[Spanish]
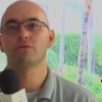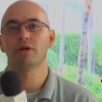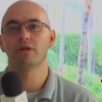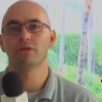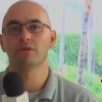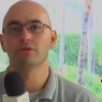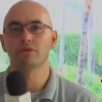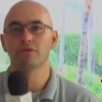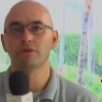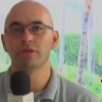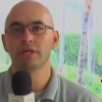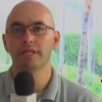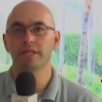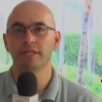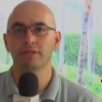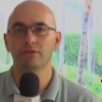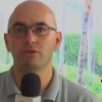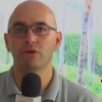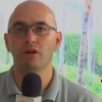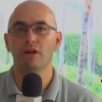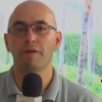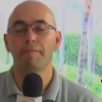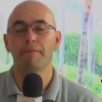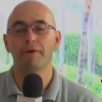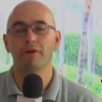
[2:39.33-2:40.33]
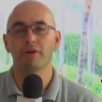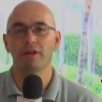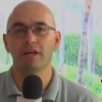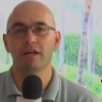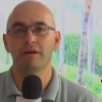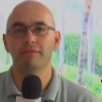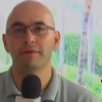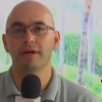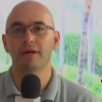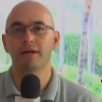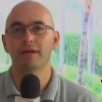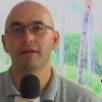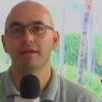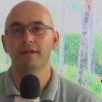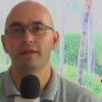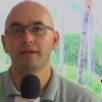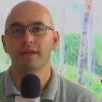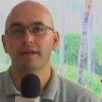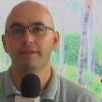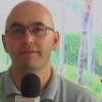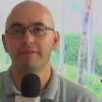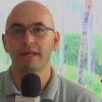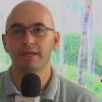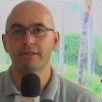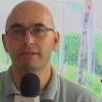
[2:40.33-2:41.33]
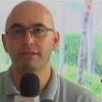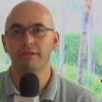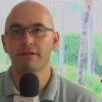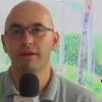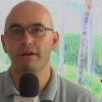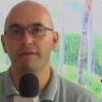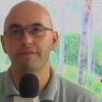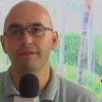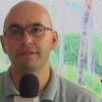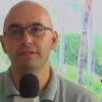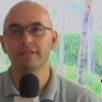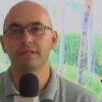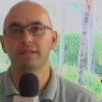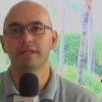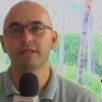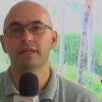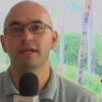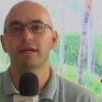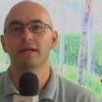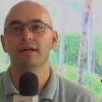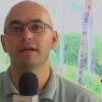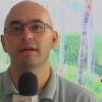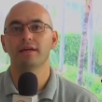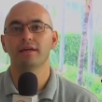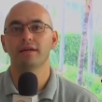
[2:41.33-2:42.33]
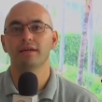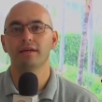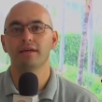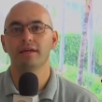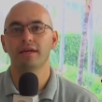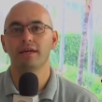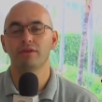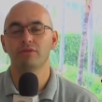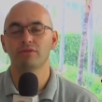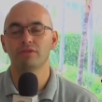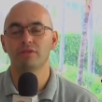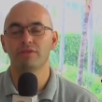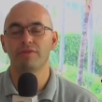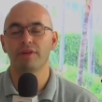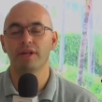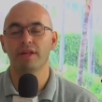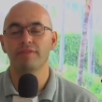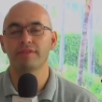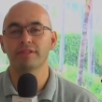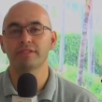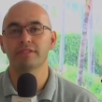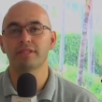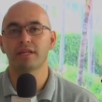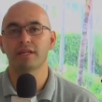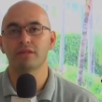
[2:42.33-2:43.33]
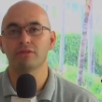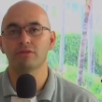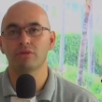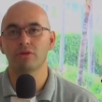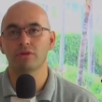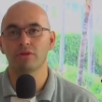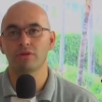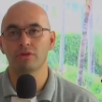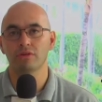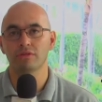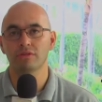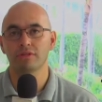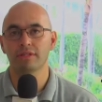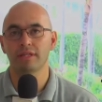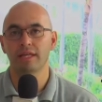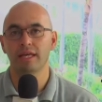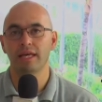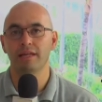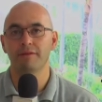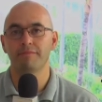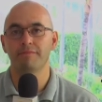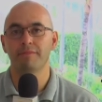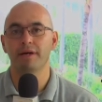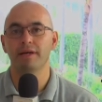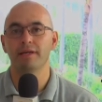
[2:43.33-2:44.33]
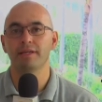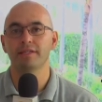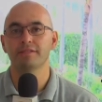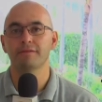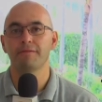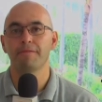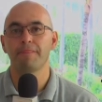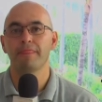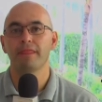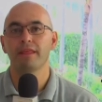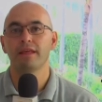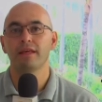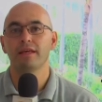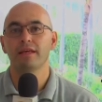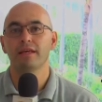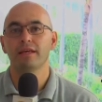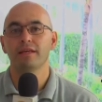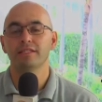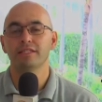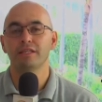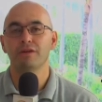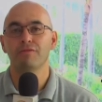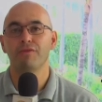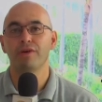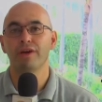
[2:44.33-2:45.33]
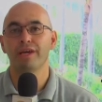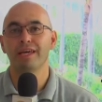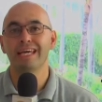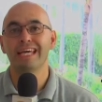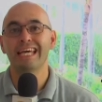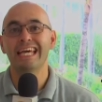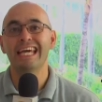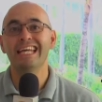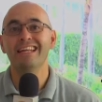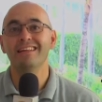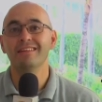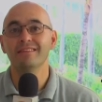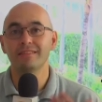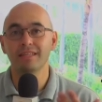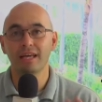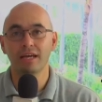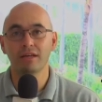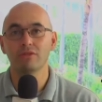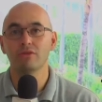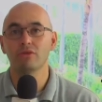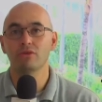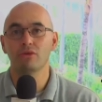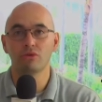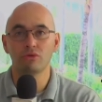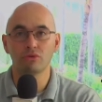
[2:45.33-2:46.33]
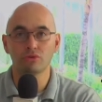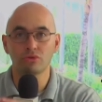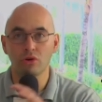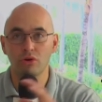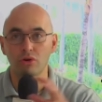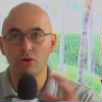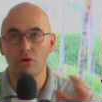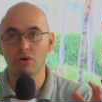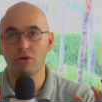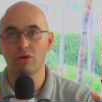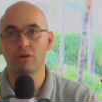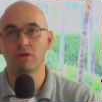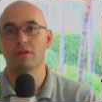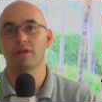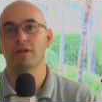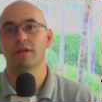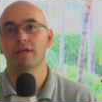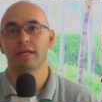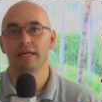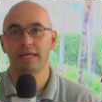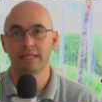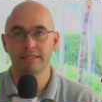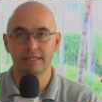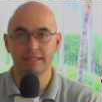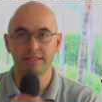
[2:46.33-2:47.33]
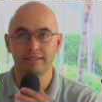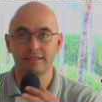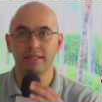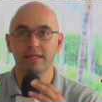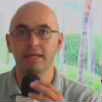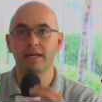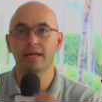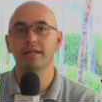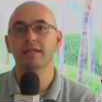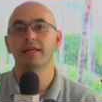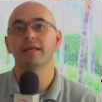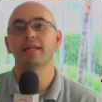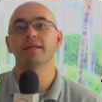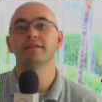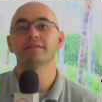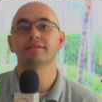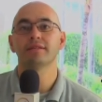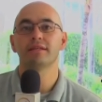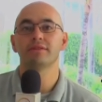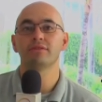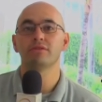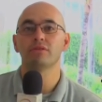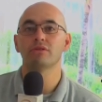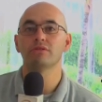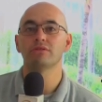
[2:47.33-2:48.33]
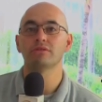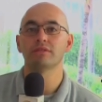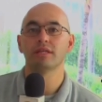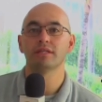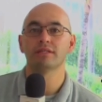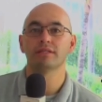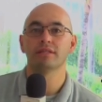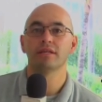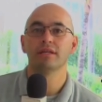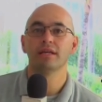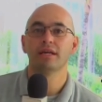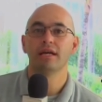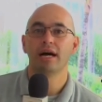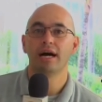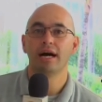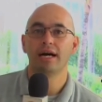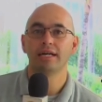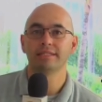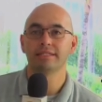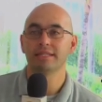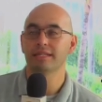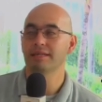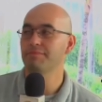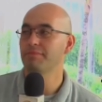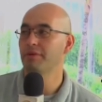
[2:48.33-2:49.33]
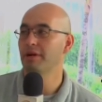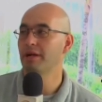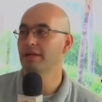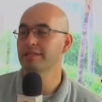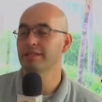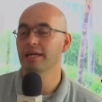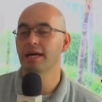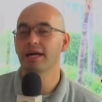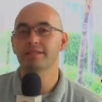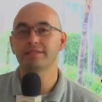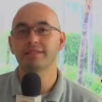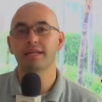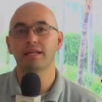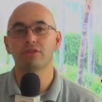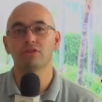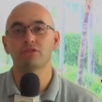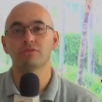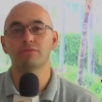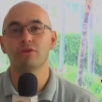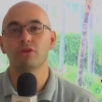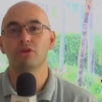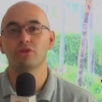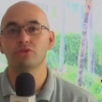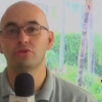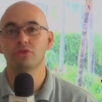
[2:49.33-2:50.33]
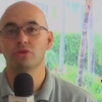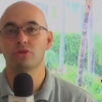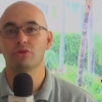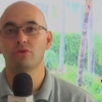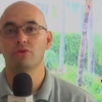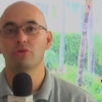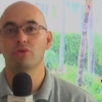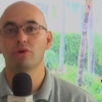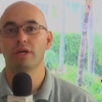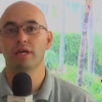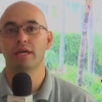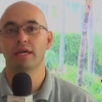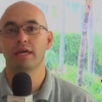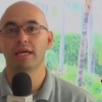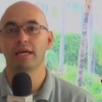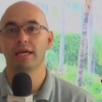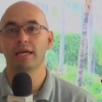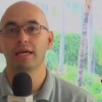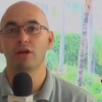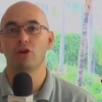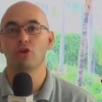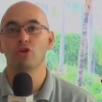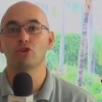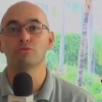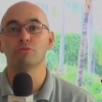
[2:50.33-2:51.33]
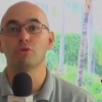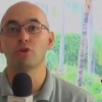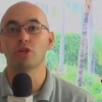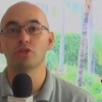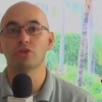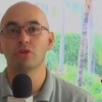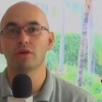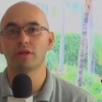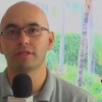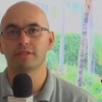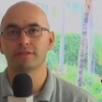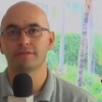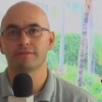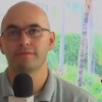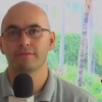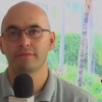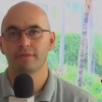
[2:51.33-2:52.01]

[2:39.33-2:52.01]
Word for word: cuando inició el programa de actividad física eh, en los diferentes territorios del país, se fue iniciando con un solo rol. Existían en ese entonces para allá hacia el 2008, eh, los monitores.